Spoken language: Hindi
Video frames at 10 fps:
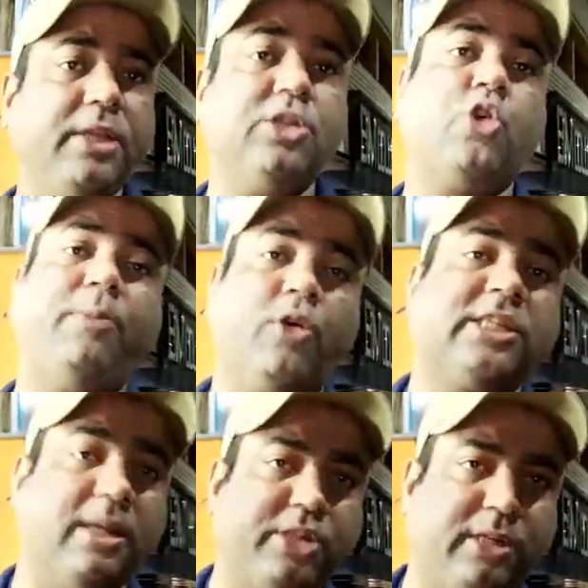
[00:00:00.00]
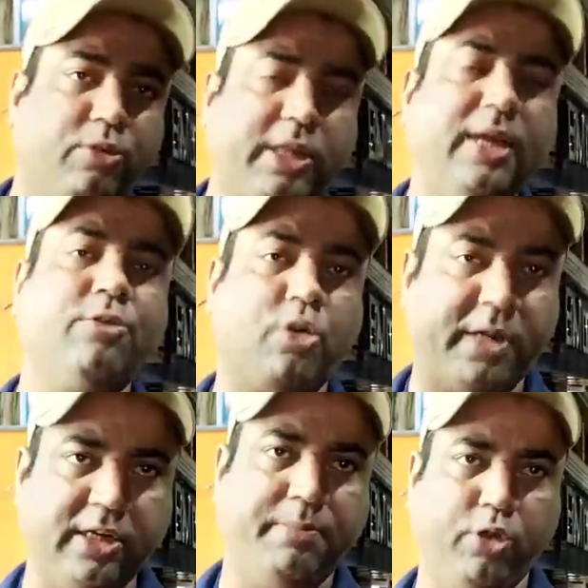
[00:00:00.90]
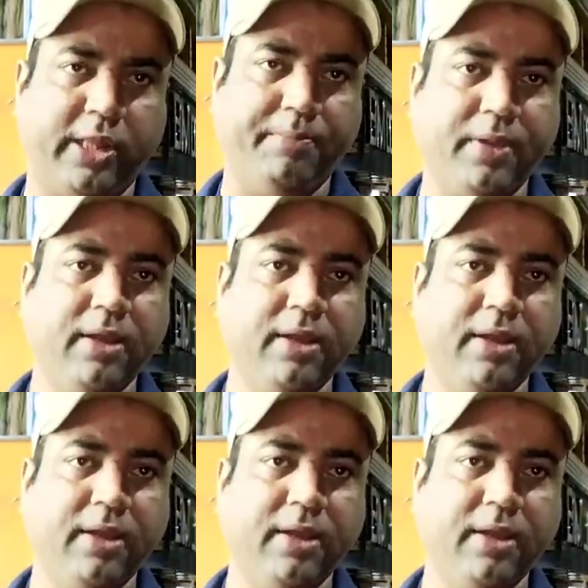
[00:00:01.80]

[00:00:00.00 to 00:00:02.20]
जिसको आप लोग असलम चिकन बोलते हैं हम उसको बटर डिप बोलते